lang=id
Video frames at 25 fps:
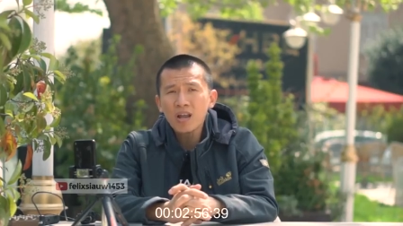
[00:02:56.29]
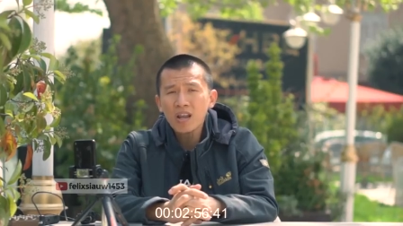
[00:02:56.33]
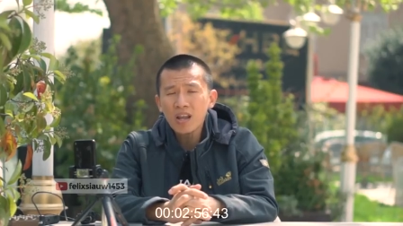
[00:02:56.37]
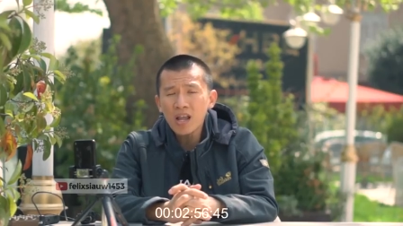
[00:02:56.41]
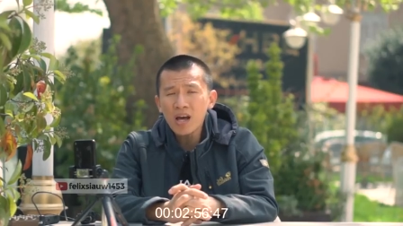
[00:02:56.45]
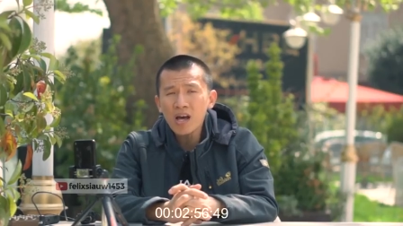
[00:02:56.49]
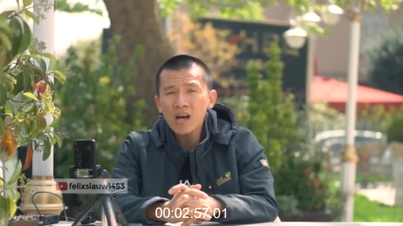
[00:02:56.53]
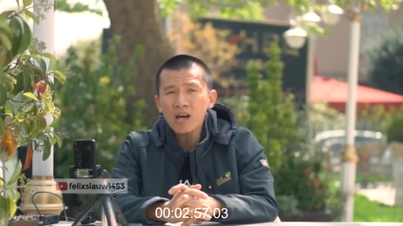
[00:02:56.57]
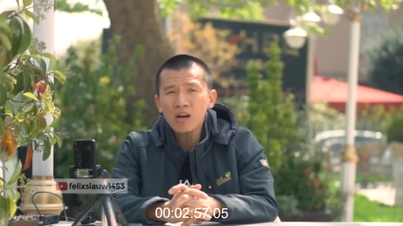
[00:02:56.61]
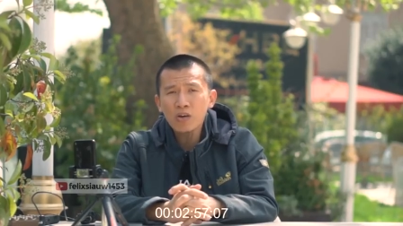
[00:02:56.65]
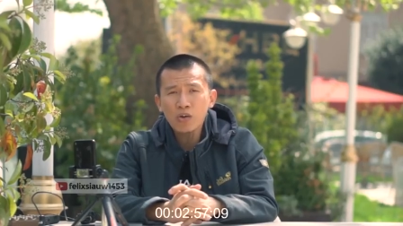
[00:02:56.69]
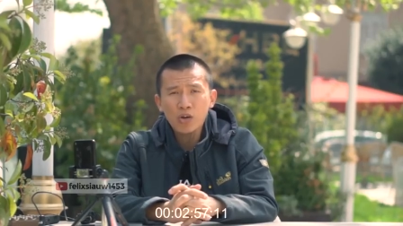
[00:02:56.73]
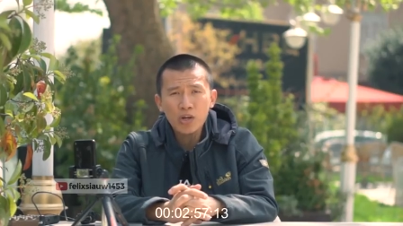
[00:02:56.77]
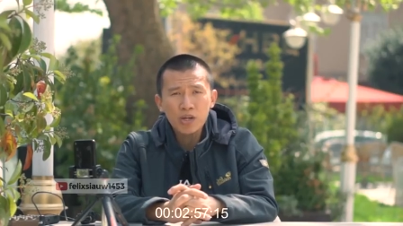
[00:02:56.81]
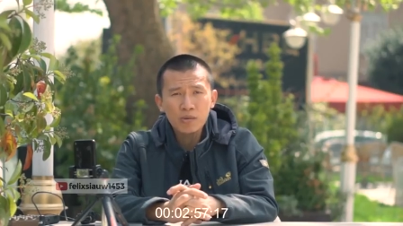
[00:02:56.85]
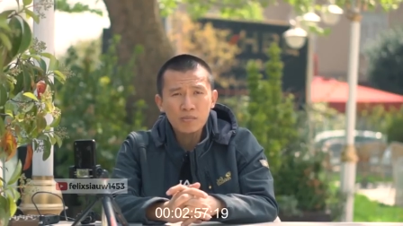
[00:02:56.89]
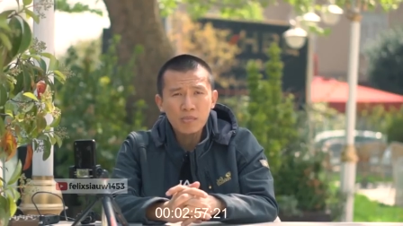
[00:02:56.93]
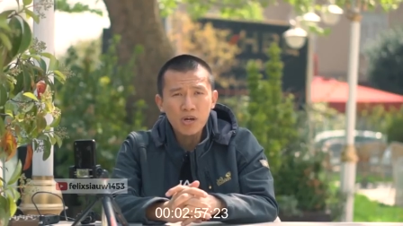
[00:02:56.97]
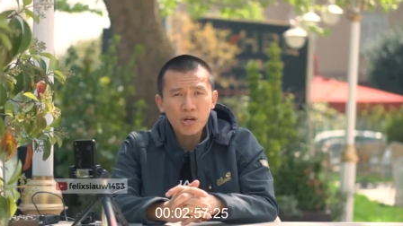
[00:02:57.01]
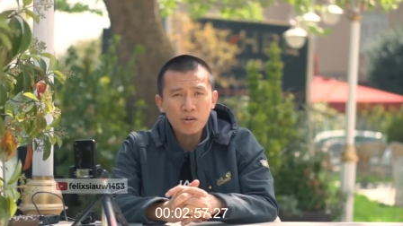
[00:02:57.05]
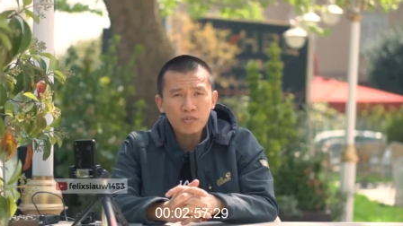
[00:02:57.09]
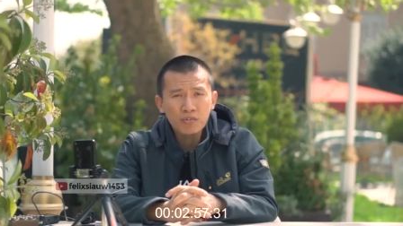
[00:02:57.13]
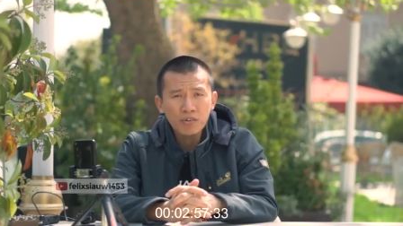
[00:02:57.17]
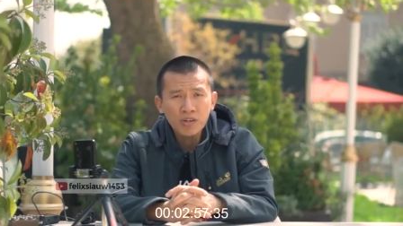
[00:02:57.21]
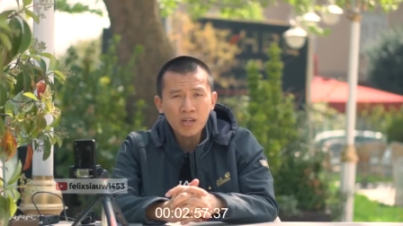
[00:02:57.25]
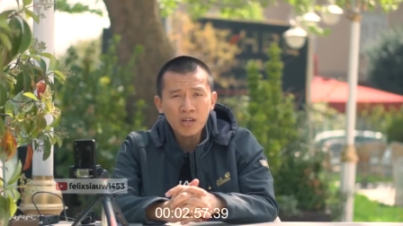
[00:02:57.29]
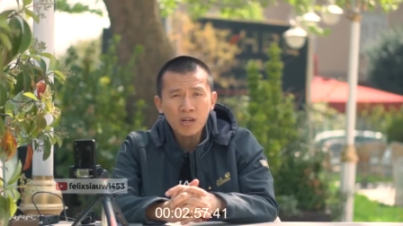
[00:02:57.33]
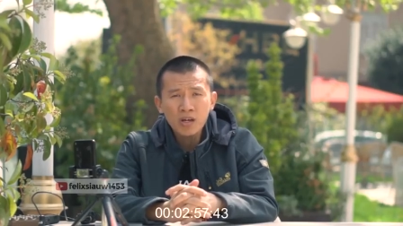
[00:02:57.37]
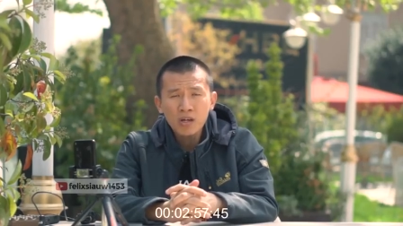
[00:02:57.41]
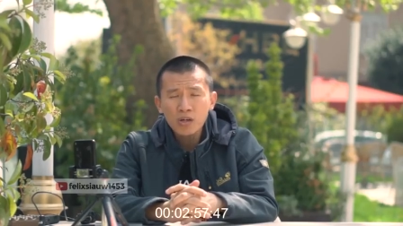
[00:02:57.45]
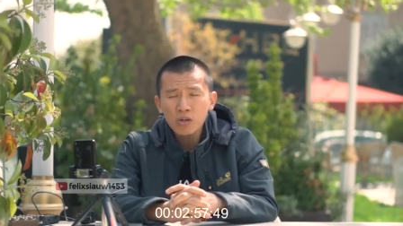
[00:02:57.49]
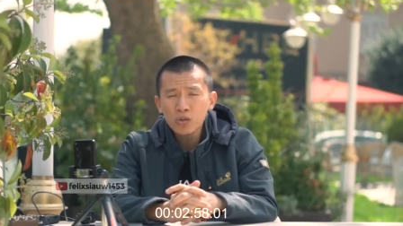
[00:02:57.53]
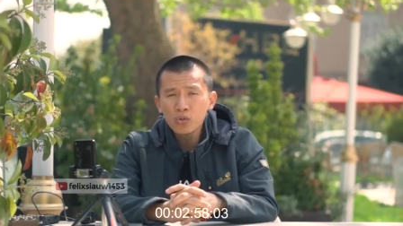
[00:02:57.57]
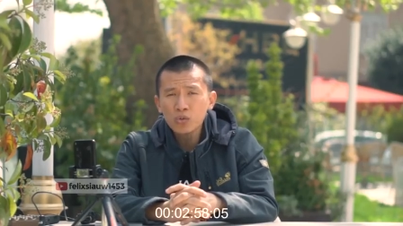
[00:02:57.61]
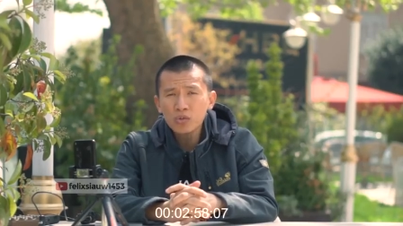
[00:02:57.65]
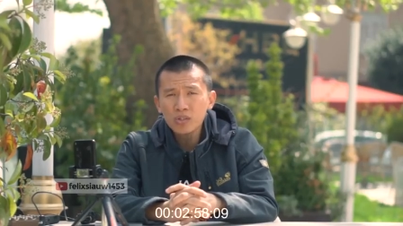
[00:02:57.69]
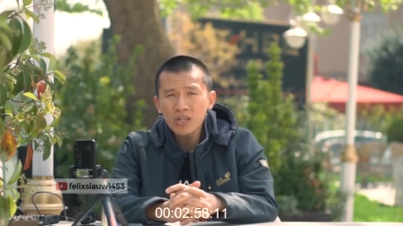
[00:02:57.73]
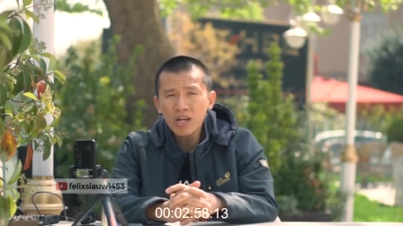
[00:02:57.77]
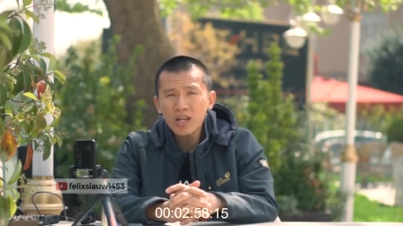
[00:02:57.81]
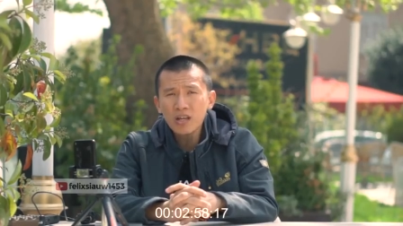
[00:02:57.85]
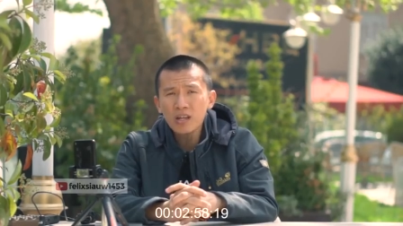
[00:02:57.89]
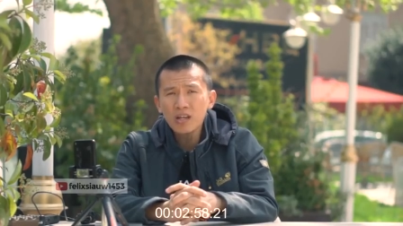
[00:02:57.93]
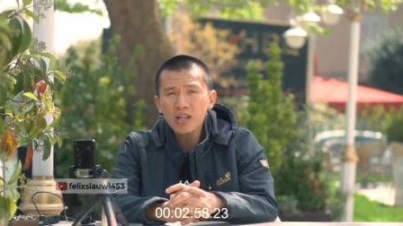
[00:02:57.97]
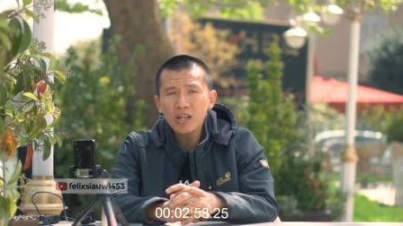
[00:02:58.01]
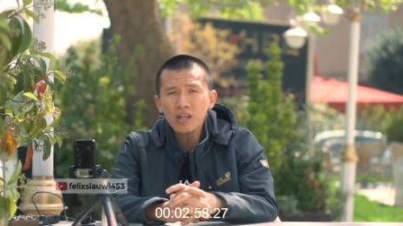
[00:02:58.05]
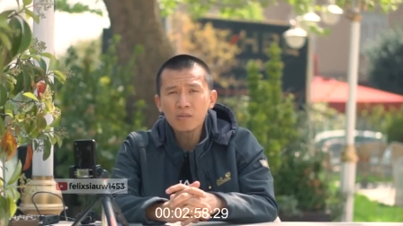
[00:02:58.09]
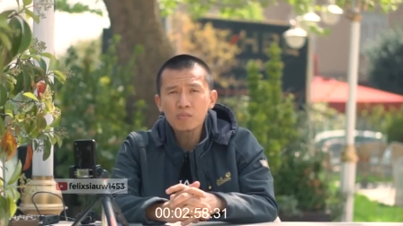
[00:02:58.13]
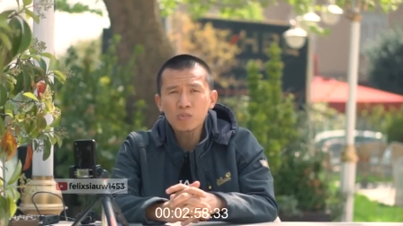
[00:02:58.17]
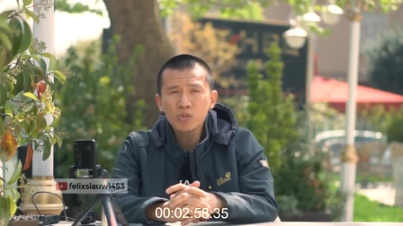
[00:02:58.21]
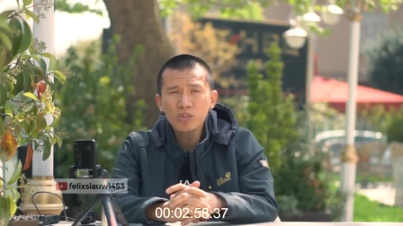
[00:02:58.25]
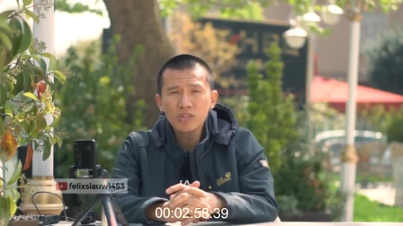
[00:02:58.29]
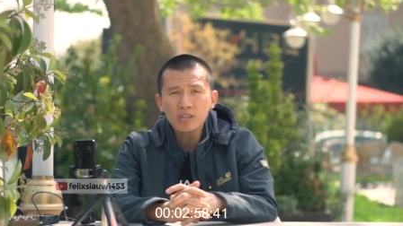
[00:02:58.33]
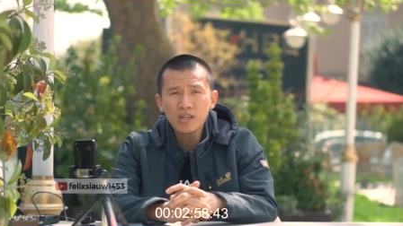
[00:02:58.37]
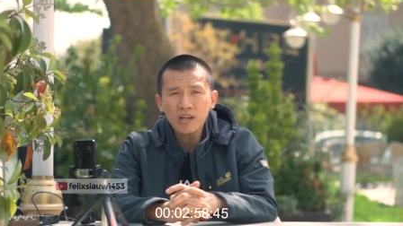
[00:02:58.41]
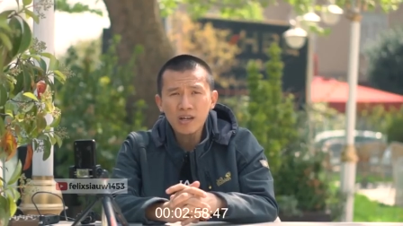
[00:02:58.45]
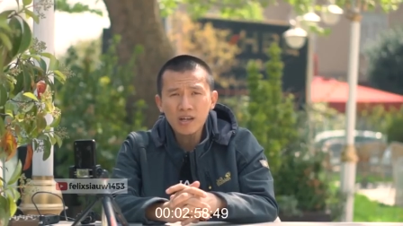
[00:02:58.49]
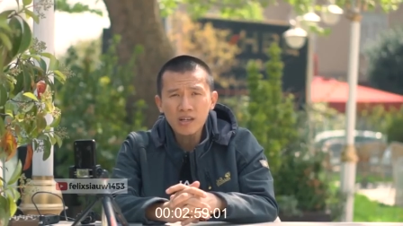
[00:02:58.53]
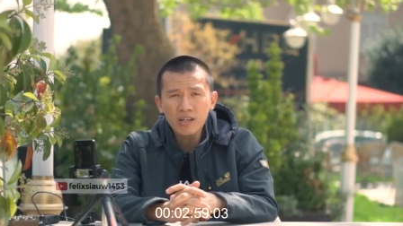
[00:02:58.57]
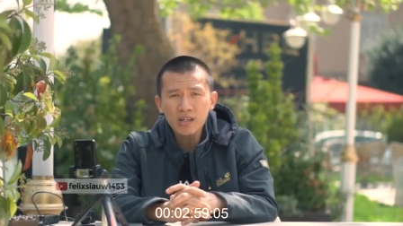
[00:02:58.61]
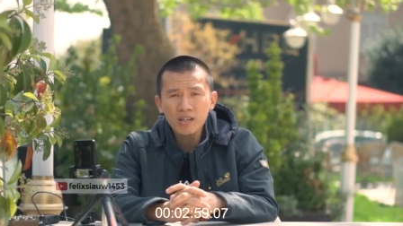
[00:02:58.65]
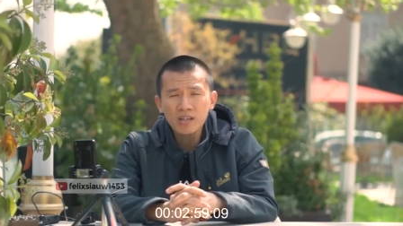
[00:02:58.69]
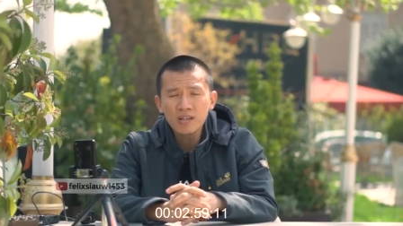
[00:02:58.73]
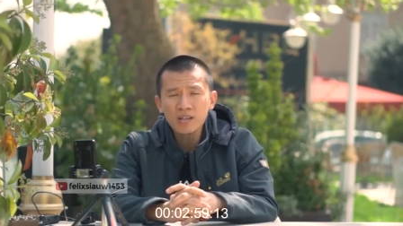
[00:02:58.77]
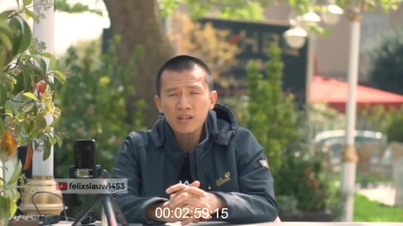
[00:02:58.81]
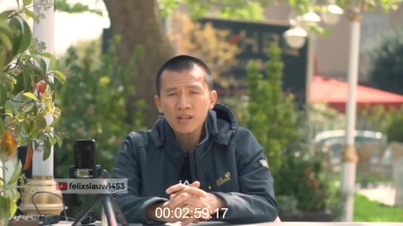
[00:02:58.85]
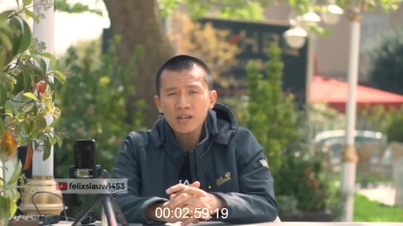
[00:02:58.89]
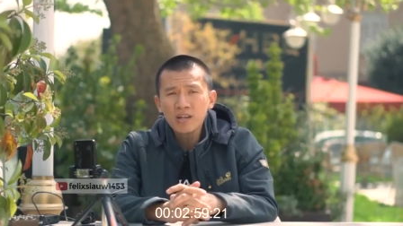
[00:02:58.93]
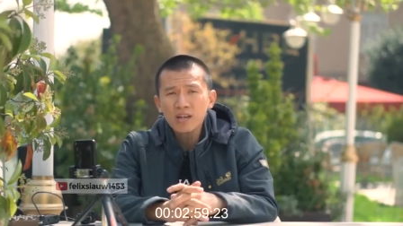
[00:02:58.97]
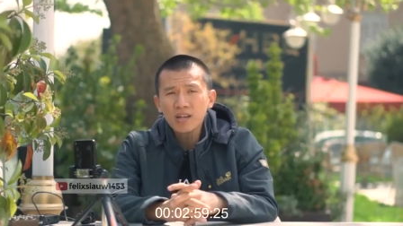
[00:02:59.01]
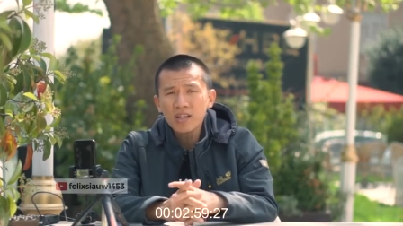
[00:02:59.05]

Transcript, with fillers: la raiba fih hudal lil muttaqin.